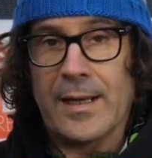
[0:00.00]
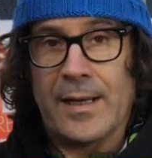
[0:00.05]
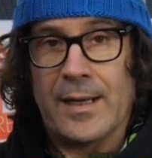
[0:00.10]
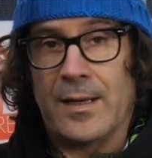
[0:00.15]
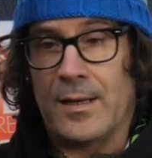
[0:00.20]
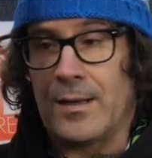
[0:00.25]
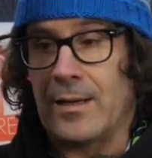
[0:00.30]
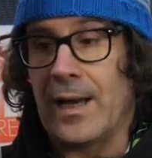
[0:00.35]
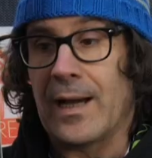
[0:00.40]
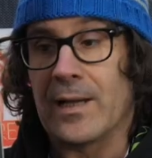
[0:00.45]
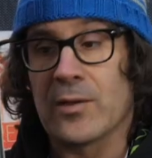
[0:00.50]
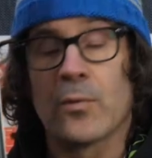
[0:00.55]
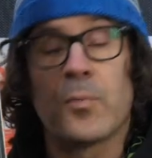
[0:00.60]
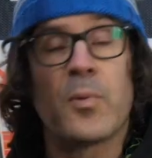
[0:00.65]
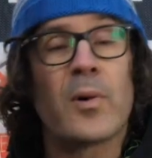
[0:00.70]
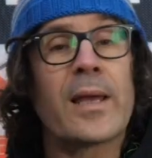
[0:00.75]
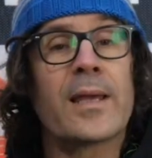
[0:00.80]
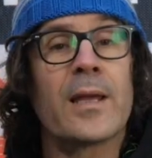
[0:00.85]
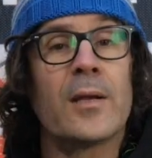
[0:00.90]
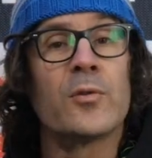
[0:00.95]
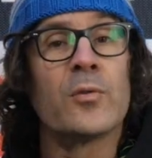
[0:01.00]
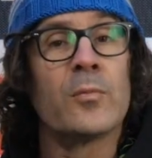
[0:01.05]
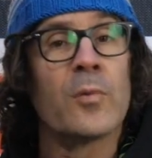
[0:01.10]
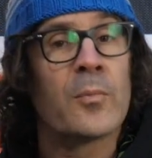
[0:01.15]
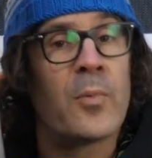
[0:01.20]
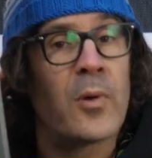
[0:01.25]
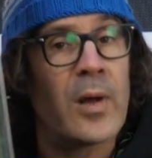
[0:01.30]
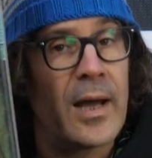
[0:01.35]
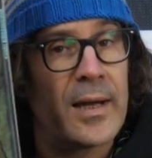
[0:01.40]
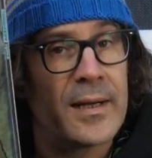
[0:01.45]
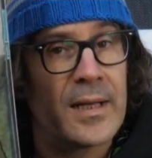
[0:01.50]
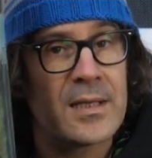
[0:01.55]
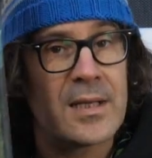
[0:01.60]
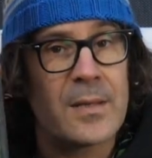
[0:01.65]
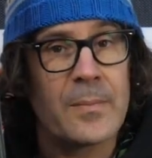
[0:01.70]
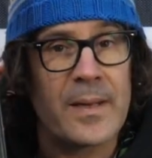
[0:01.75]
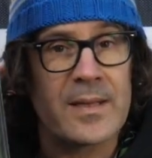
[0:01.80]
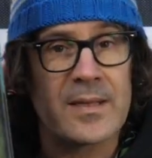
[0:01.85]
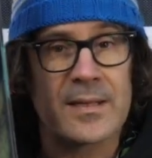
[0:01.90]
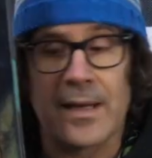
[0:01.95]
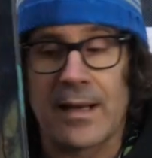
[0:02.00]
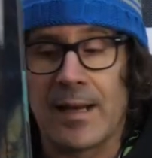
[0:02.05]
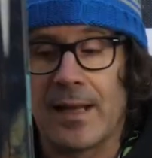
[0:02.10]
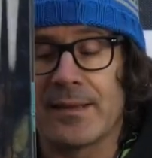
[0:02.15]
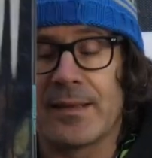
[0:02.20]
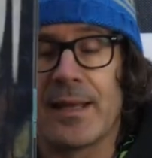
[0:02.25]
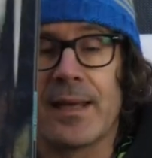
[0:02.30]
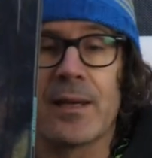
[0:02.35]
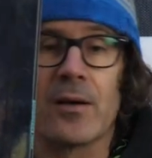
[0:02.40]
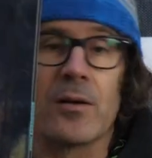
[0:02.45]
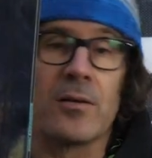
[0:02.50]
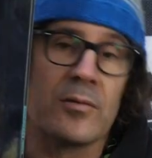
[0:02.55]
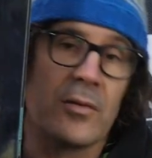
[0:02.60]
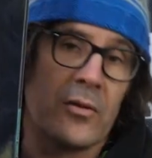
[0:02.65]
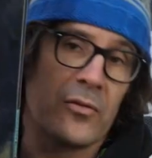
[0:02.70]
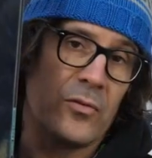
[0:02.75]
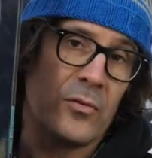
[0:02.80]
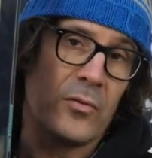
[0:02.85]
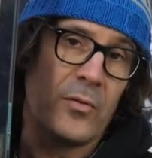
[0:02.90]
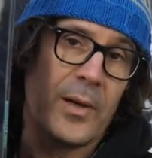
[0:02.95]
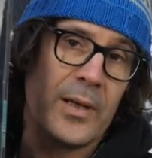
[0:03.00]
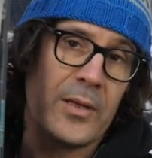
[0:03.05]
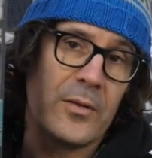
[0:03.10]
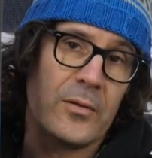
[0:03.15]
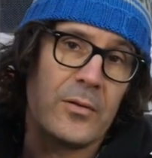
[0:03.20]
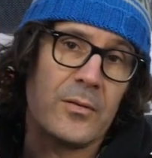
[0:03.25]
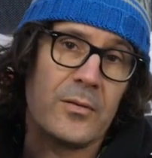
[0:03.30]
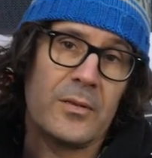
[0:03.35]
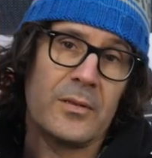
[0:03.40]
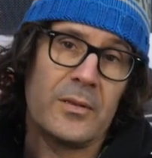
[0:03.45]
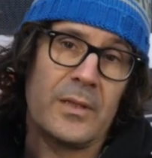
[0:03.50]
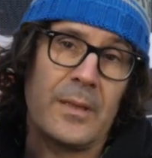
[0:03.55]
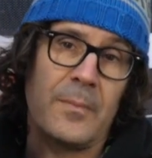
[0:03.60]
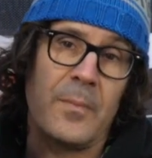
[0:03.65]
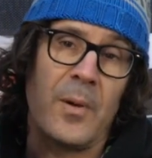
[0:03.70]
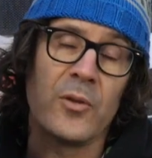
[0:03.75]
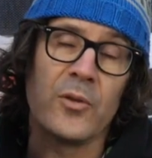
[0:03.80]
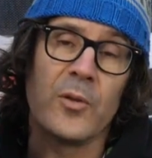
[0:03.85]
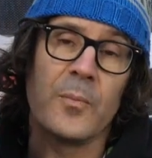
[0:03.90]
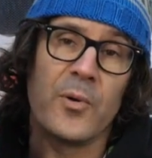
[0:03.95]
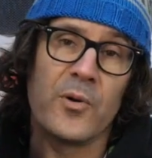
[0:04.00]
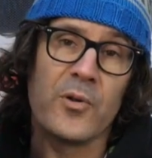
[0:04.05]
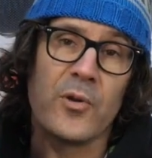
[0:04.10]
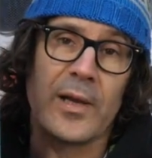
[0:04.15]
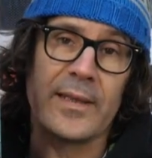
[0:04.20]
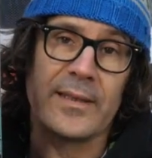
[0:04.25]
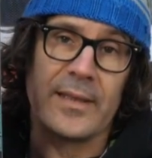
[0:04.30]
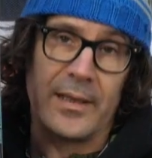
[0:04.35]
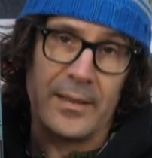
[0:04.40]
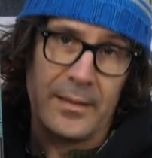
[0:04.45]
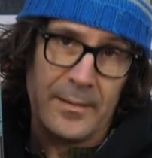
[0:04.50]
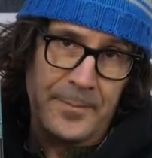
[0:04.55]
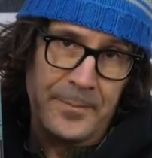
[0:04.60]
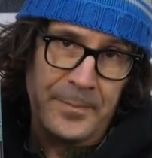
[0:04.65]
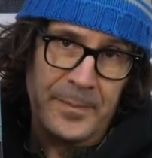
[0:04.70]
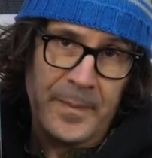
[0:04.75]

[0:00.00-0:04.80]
Euh, la raison pour laquelle tout le monde peut la rider, c'est parce qu'elle intègre dans son noyau des bandes de polyuréthane